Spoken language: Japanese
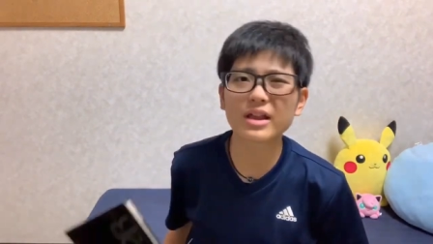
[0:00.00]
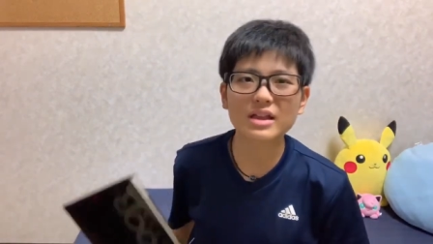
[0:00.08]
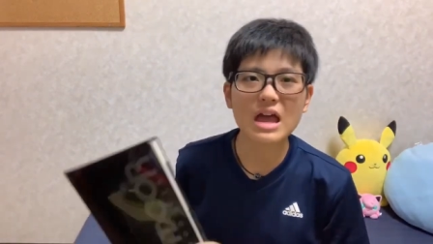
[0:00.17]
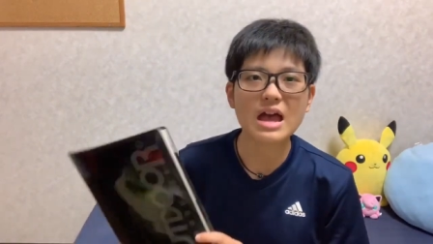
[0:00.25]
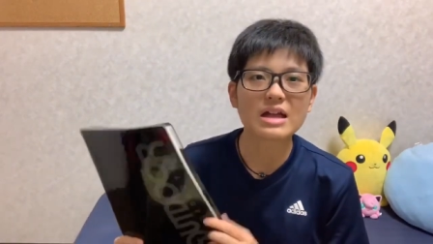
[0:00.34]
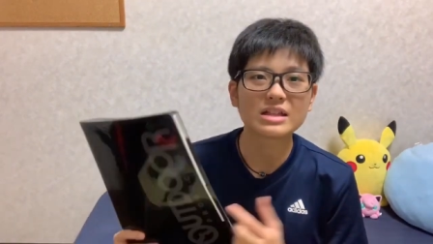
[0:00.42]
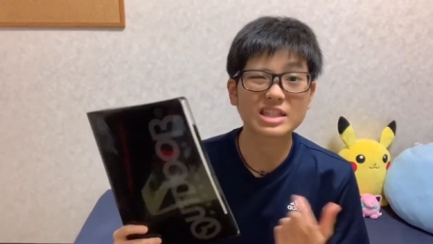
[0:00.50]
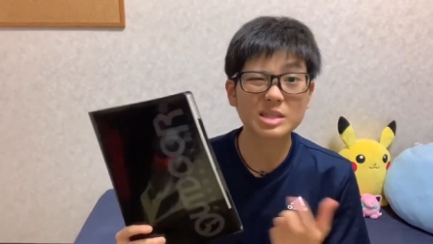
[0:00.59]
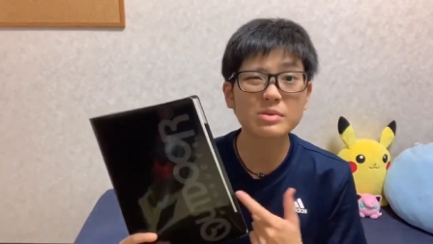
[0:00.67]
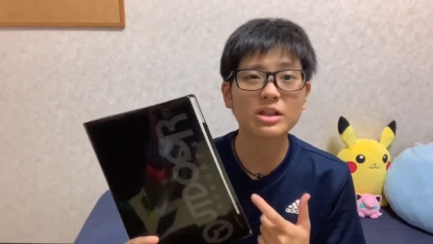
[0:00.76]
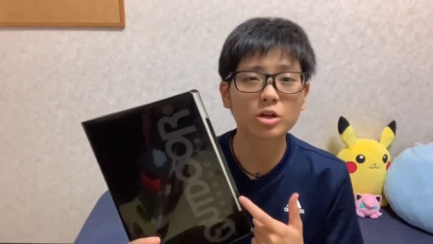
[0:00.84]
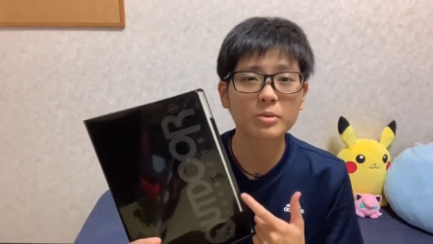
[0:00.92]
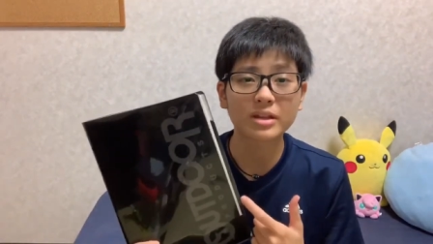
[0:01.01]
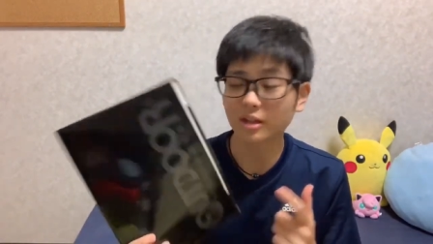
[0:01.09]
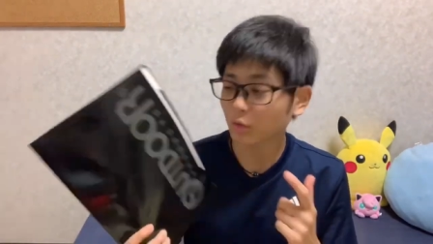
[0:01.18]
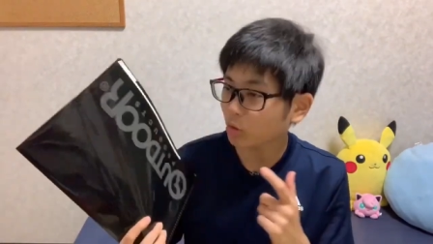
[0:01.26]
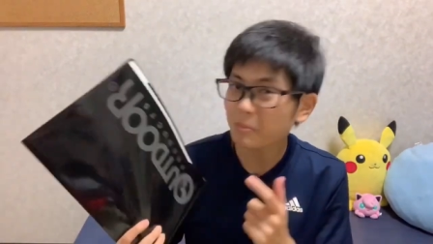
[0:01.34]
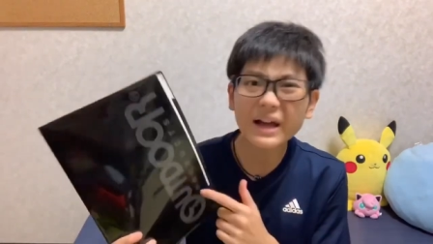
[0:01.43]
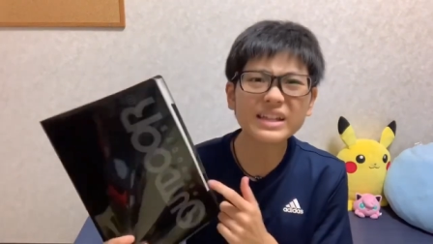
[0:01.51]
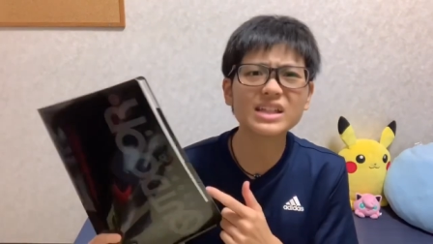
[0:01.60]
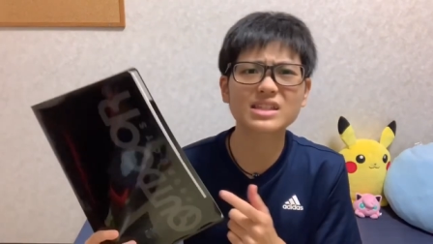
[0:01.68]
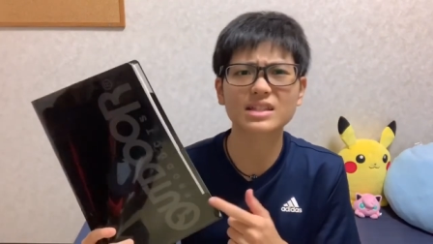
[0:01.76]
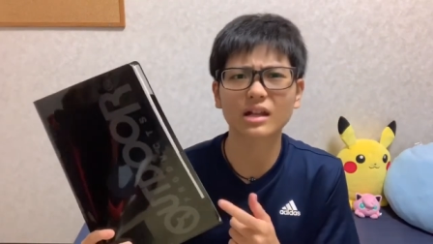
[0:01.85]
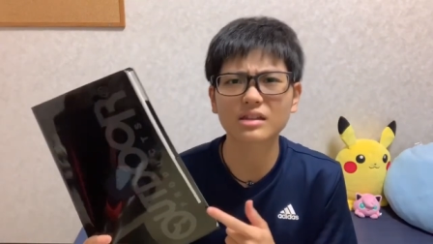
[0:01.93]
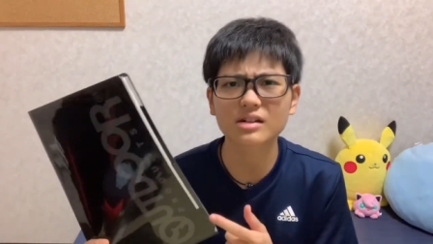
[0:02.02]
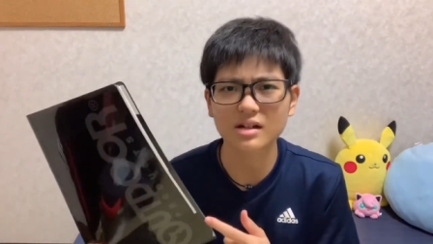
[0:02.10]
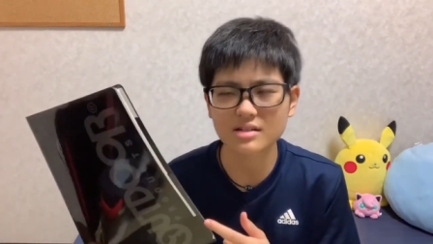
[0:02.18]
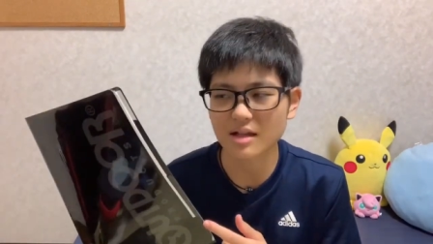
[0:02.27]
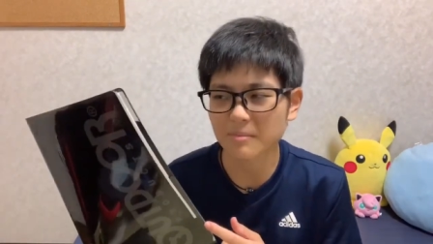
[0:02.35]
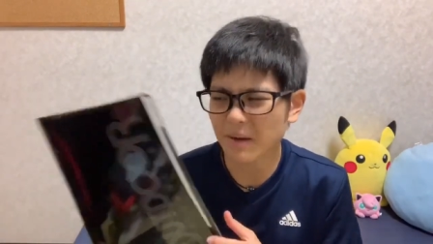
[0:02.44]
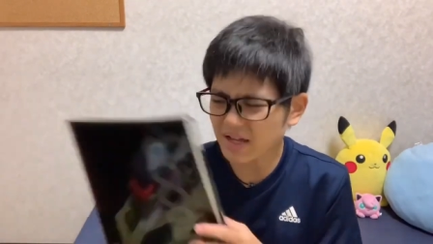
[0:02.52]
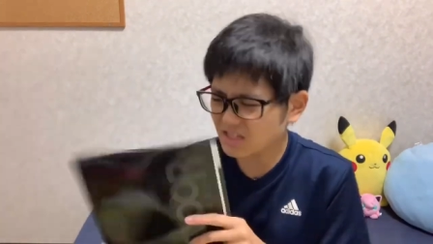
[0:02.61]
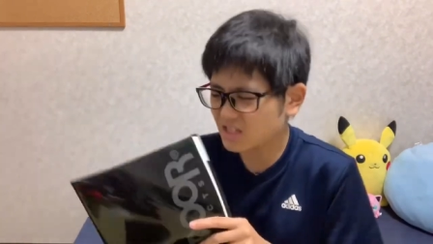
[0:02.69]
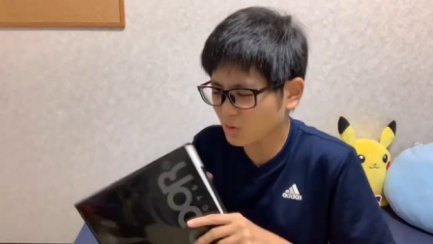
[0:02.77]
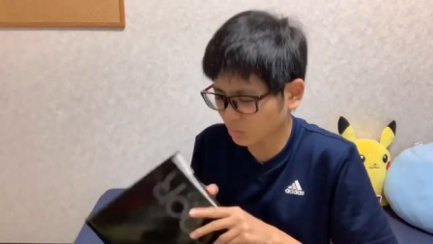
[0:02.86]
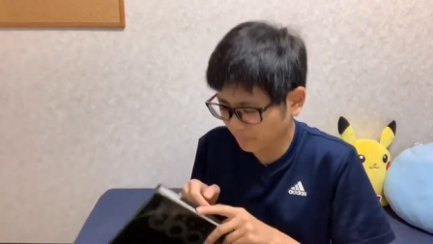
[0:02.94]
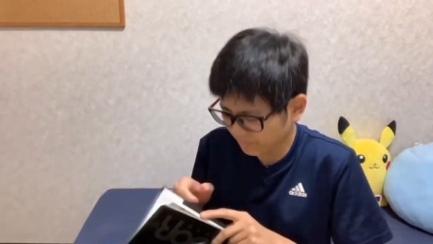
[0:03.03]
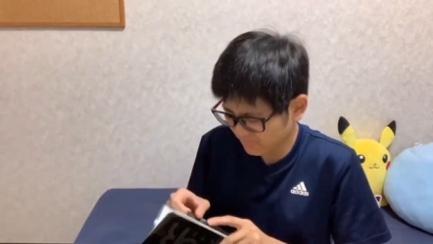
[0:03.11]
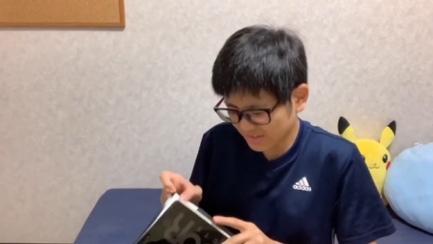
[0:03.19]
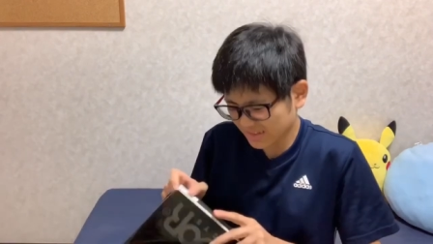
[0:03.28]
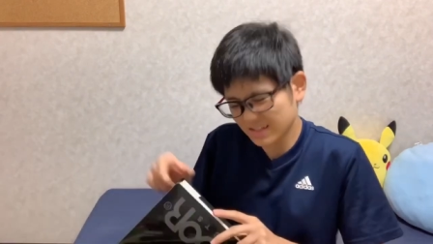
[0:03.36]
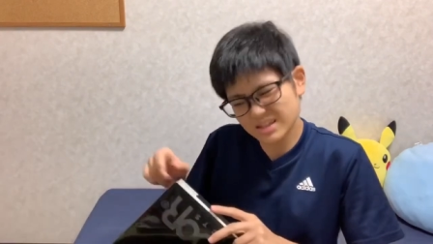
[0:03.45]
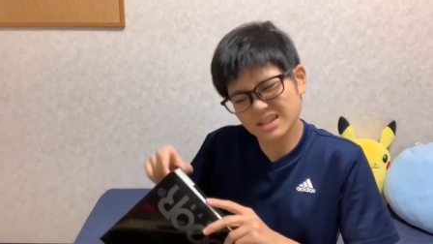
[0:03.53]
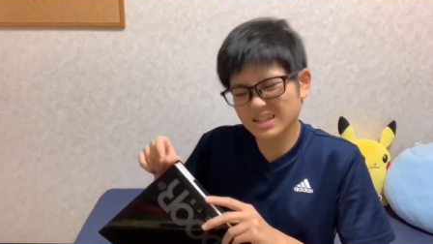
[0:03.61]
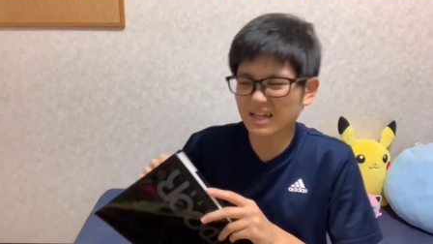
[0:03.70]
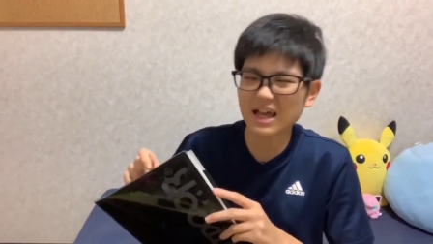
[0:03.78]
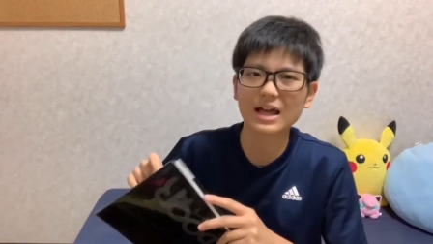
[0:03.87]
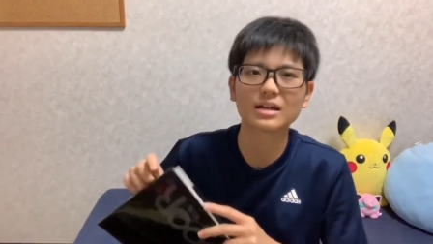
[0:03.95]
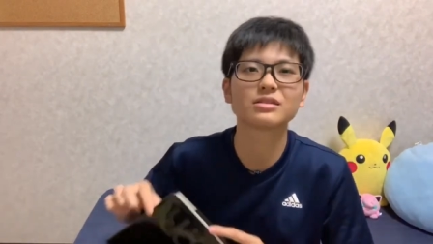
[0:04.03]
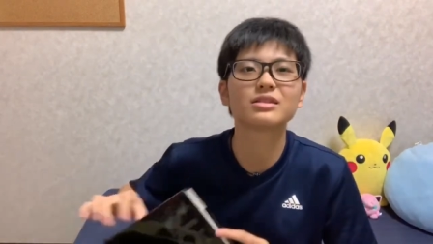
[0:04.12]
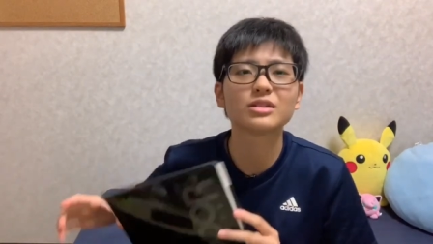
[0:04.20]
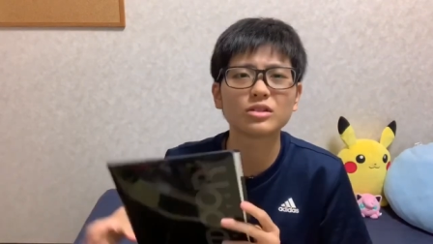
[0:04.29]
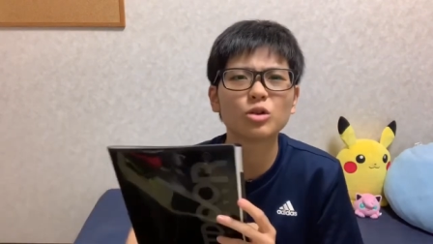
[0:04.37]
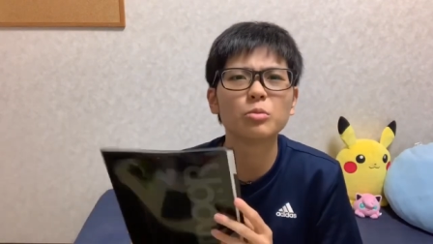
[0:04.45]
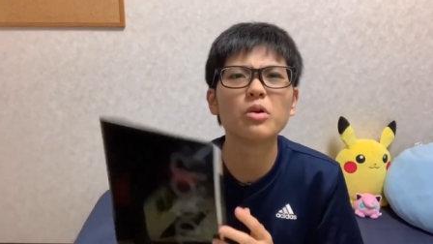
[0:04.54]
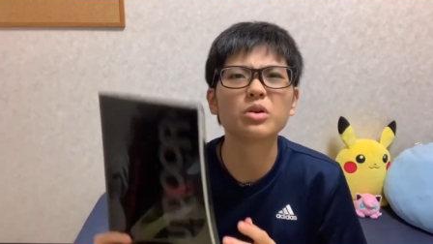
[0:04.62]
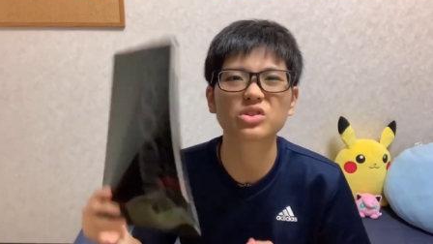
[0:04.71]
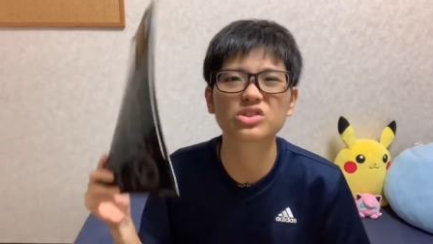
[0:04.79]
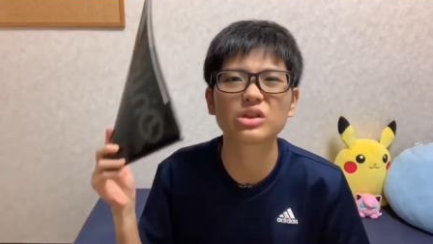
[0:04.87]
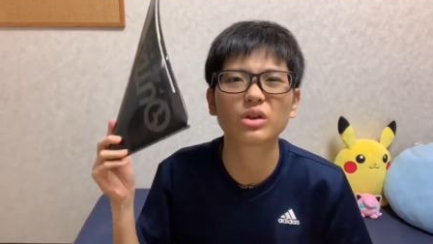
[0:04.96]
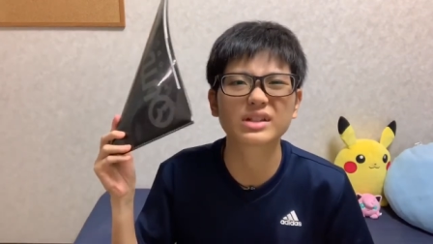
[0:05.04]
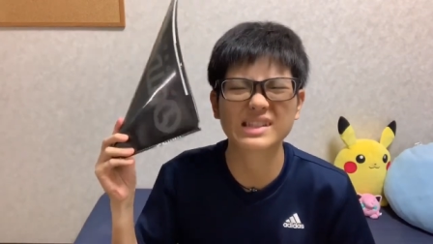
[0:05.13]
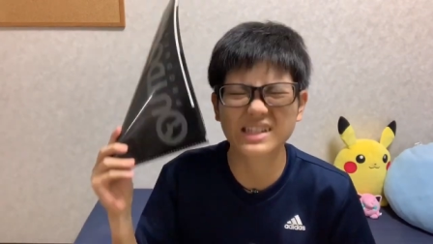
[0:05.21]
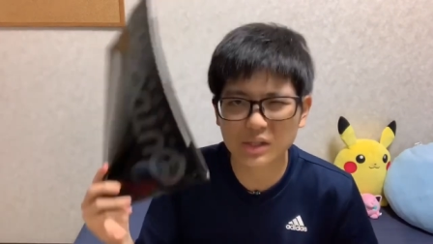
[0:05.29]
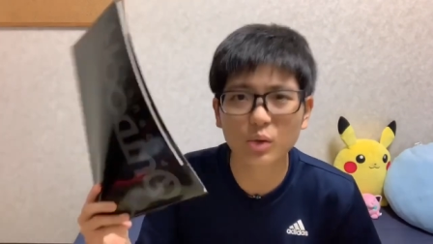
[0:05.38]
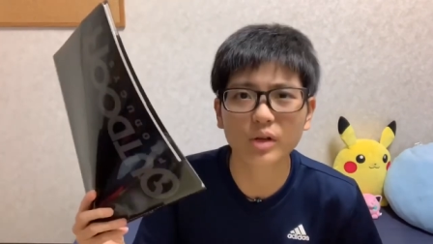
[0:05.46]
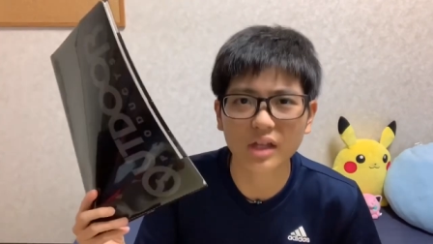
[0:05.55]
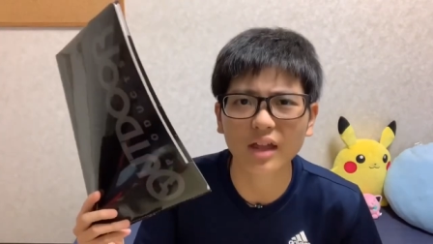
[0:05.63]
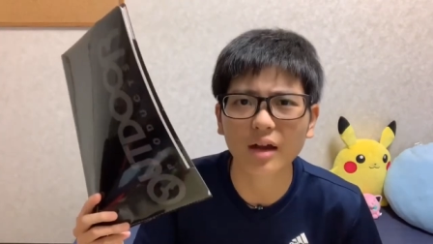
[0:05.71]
れね、地味に不便。だってこれ毎日使ってるからさ、毎日このっていう思いをしてるのがすっごい嫌